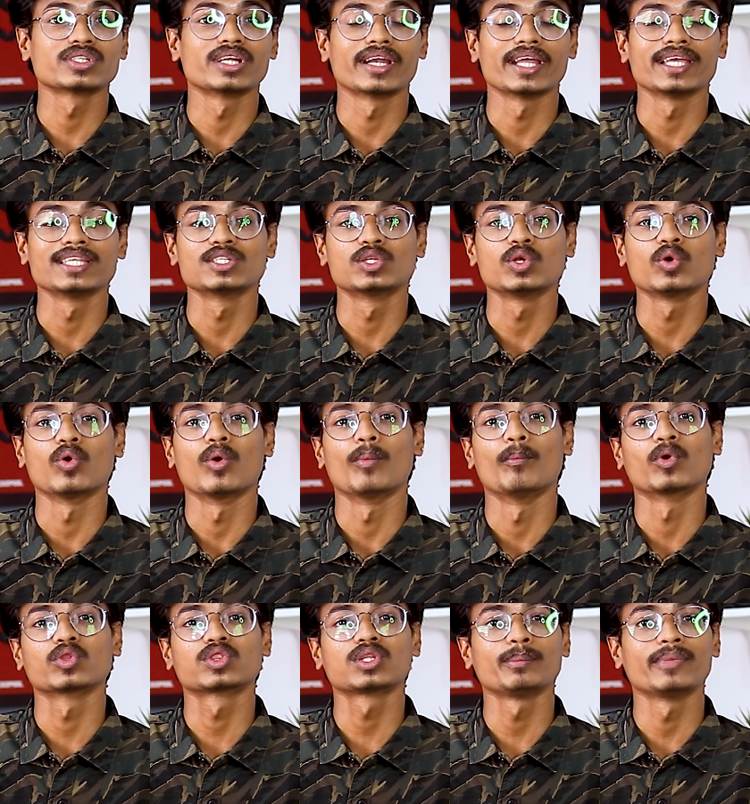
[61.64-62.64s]
థౌజండ్ రేంజ్లో
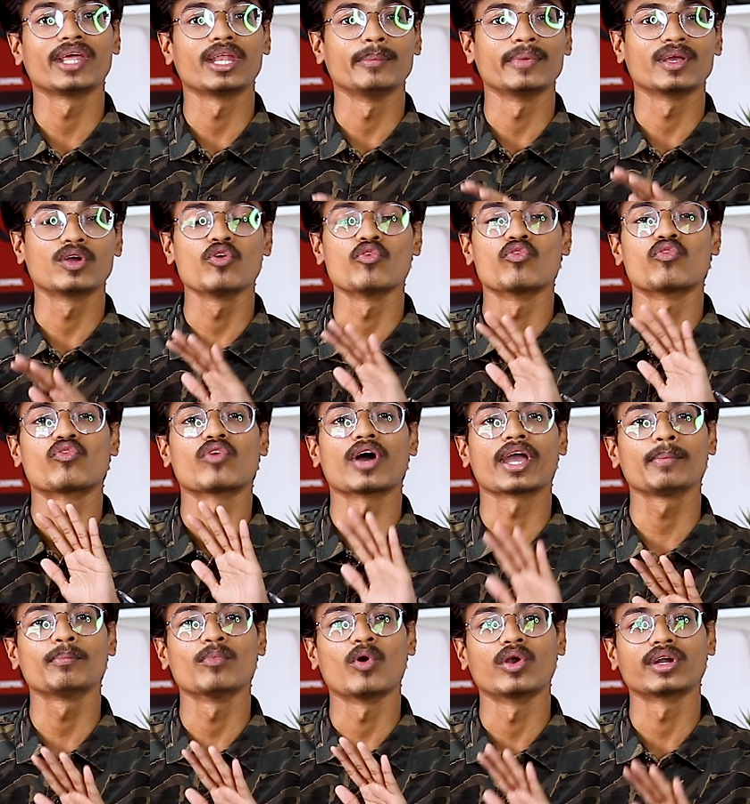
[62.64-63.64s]
మొత్తం నేను మీకు
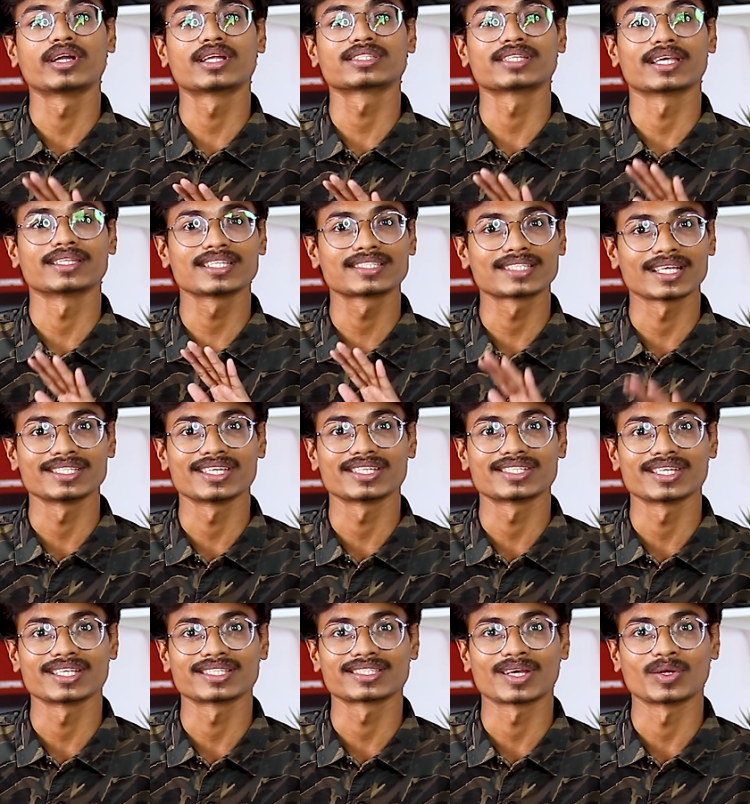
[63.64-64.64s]
ఫైవ్ మౌంటర్స్ అయితే
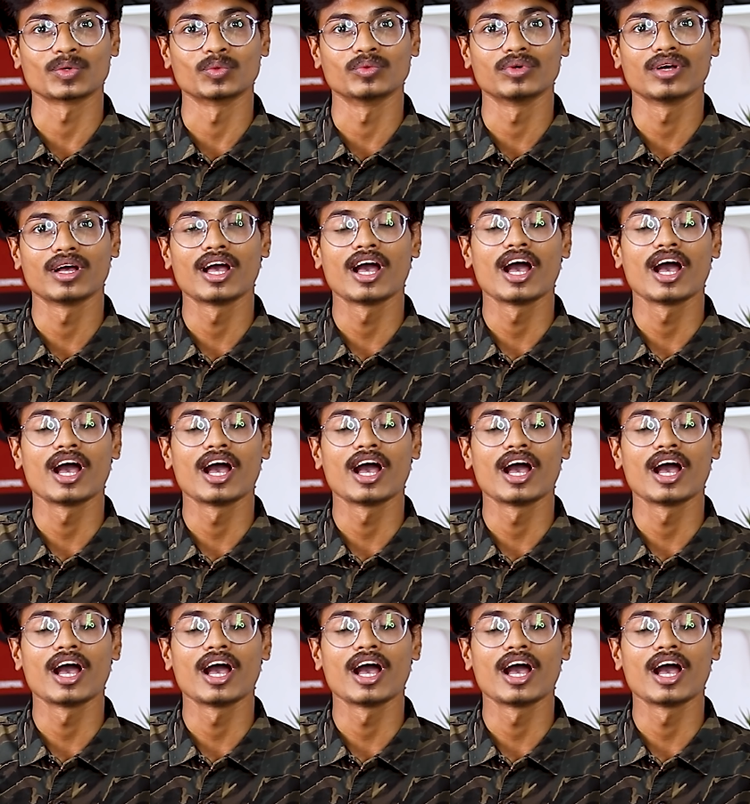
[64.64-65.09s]
సజెస్ట్ చేస్తాను